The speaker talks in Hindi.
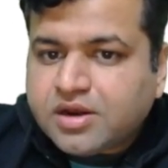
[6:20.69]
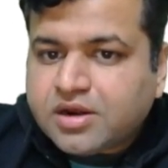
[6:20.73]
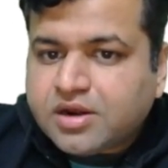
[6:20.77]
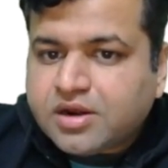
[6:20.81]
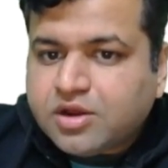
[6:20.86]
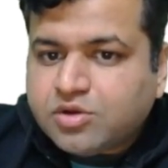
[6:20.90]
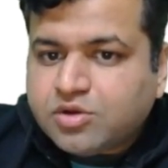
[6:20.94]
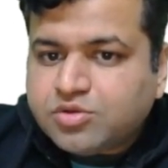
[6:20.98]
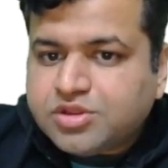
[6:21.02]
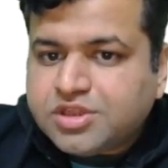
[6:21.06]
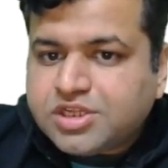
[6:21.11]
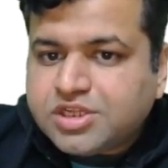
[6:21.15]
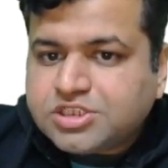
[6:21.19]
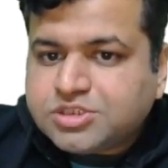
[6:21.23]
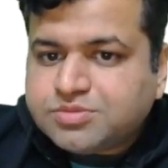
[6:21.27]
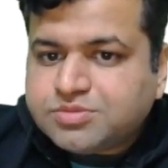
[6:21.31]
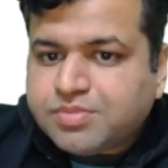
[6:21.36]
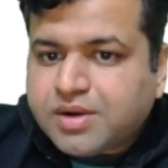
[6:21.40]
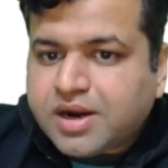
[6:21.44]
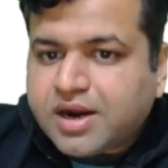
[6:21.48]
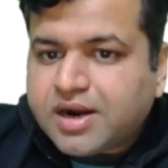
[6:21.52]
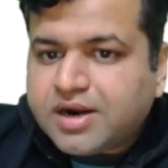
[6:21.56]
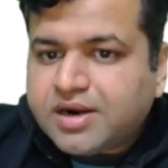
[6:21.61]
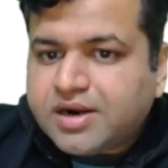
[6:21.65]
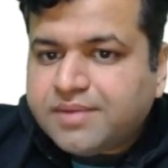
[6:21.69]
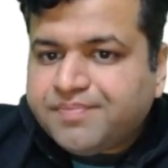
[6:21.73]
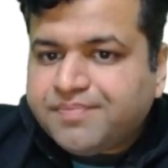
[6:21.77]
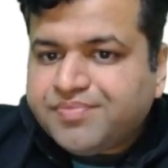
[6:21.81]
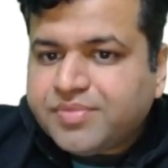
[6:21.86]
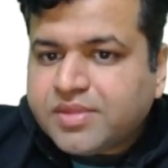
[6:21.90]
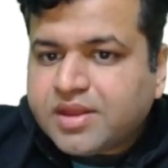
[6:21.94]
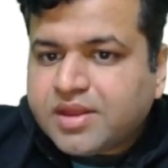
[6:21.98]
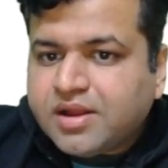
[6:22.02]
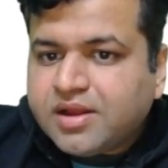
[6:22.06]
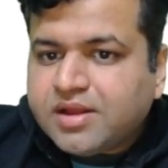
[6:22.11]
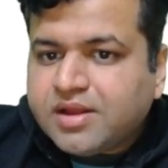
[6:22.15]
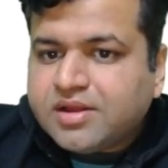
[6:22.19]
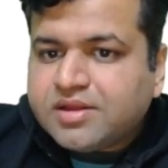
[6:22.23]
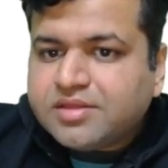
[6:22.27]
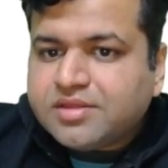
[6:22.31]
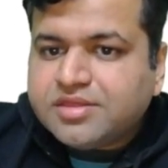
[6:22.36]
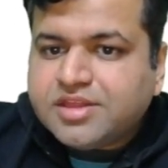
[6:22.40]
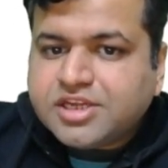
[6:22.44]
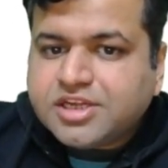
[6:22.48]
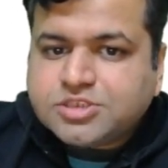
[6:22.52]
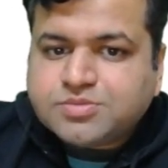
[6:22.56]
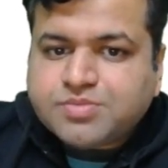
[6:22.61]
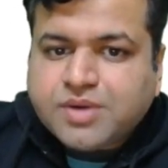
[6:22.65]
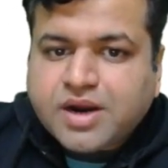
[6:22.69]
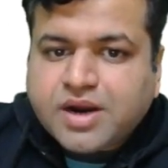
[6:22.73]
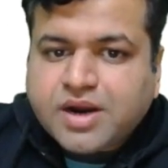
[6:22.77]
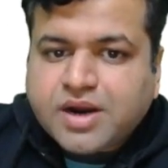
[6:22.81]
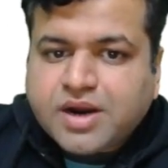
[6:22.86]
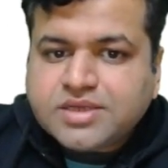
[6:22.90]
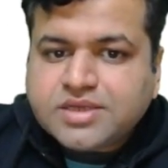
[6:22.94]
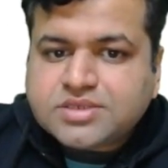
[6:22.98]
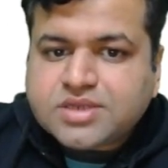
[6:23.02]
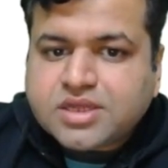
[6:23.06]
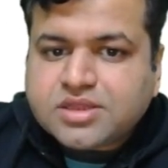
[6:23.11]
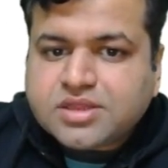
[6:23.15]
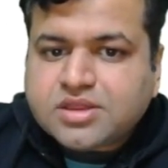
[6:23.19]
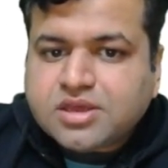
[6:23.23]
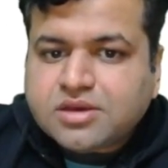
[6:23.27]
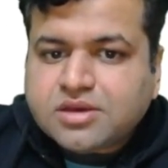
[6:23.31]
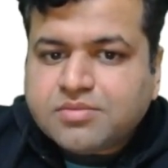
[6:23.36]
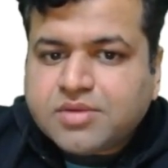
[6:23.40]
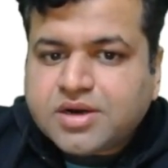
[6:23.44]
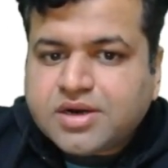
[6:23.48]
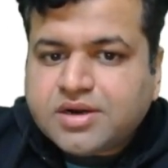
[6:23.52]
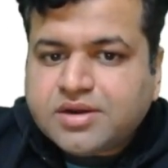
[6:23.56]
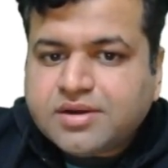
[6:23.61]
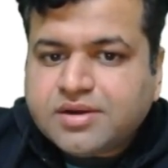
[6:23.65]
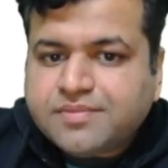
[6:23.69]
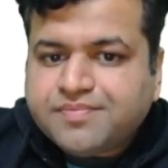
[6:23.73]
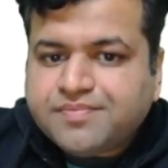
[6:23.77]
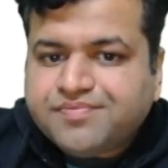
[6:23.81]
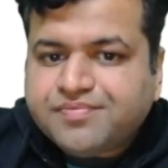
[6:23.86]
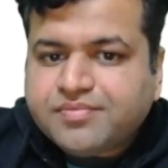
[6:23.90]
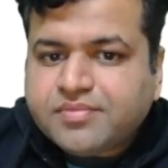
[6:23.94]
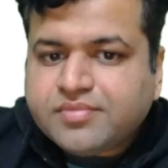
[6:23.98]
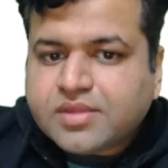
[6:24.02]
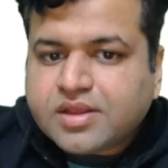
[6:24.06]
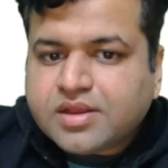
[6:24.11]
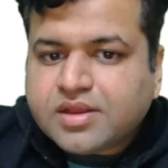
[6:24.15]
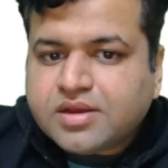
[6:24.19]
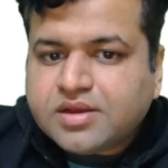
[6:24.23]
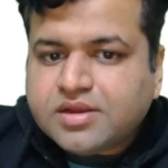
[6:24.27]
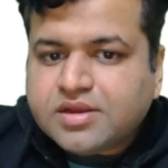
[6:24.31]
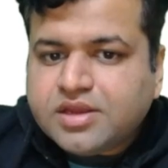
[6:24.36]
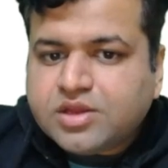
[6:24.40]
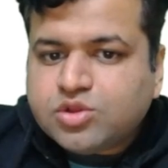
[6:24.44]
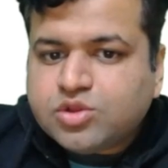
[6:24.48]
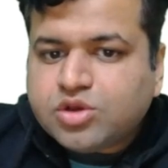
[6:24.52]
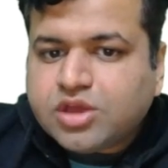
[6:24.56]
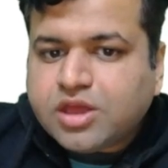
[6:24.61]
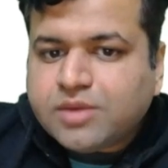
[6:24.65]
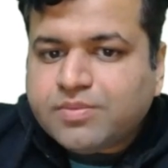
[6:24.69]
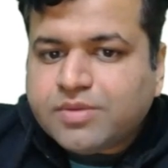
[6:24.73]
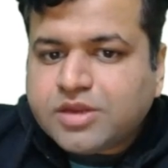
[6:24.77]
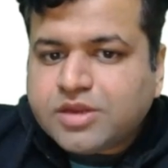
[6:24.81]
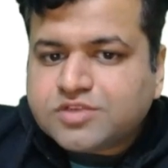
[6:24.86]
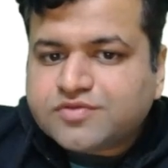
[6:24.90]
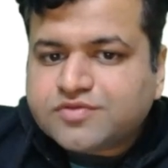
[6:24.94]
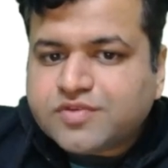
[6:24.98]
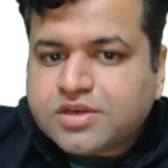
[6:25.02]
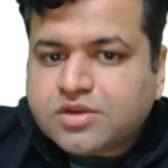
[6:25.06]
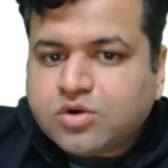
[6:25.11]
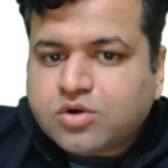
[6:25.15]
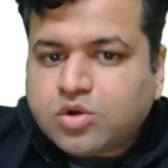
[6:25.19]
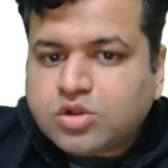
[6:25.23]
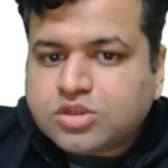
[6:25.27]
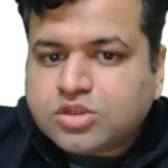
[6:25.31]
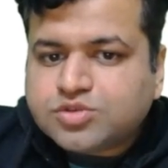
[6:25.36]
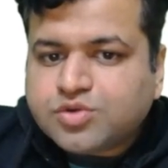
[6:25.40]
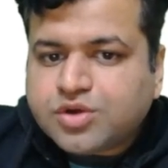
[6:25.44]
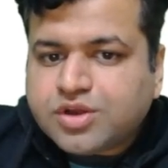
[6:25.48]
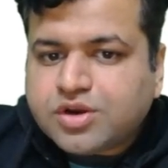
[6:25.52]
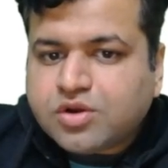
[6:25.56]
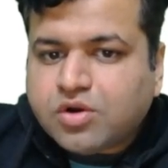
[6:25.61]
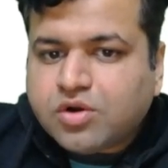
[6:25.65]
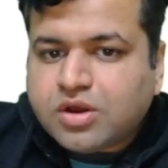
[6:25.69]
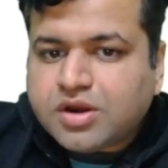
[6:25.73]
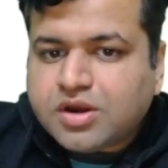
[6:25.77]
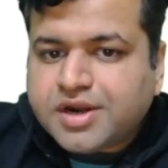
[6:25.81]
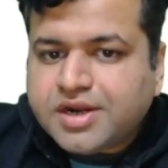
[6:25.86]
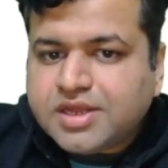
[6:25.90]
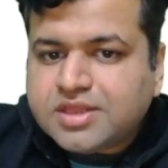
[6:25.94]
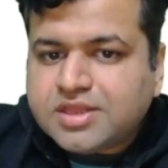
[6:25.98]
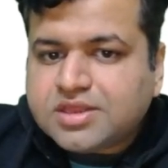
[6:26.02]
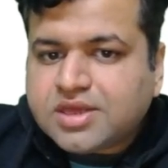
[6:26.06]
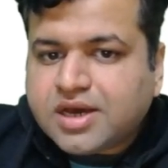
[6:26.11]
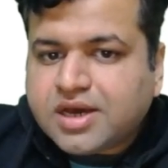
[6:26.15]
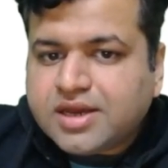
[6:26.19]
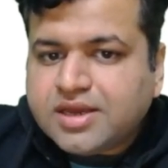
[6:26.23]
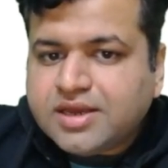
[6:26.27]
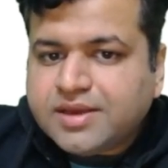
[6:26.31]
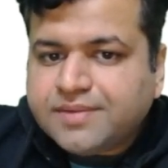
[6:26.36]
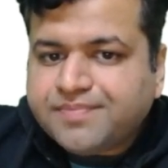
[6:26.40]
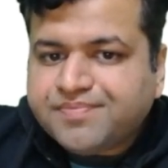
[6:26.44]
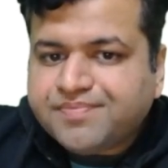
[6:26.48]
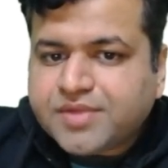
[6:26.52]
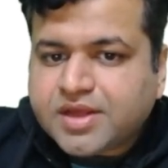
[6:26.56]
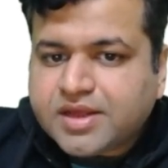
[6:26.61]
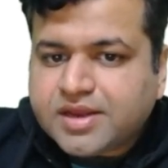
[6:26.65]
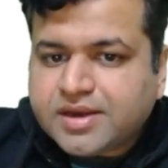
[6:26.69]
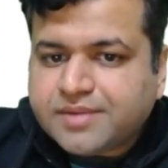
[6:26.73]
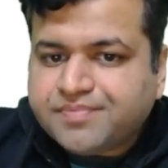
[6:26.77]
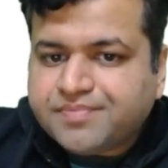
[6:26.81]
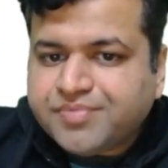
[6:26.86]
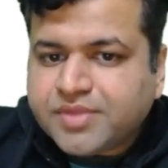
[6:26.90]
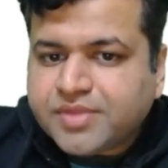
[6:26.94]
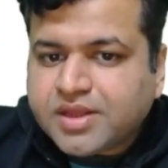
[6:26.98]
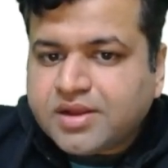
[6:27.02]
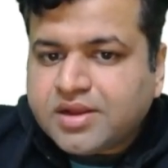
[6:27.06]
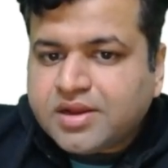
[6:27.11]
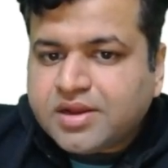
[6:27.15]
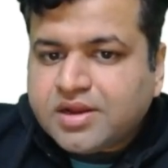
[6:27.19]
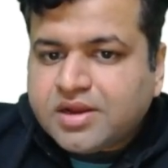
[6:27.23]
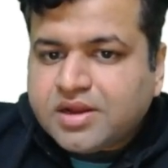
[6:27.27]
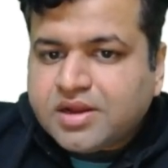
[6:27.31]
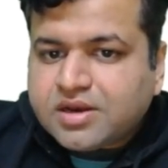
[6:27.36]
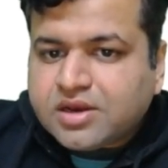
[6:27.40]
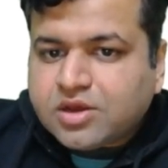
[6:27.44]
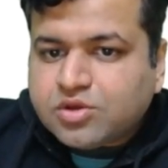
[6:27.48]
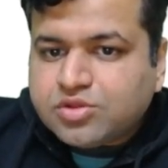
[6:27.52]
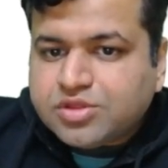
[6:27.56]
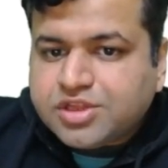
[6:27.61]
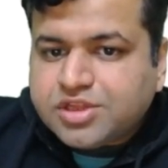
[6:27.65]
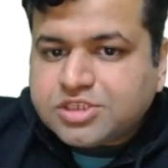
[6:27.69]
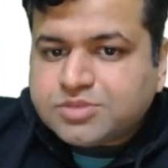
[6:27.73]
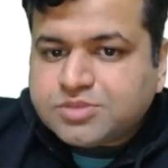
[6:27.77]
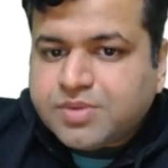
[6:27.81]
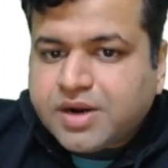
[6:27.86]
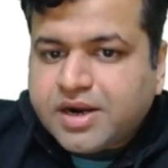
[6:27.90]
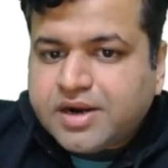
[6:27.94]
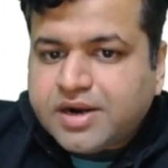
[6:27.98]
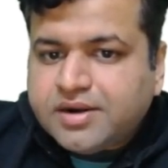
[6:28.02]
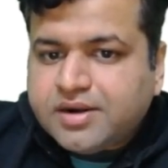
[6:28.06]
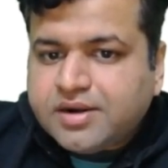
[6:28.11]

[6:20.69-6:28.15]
नाउ दिस पार्ट दिस पार्ट इज नथिंग बट ये तो के प्लस वन होल स्क्वायर ऑलरेडी था ही है ना नाउ दिस पार्ट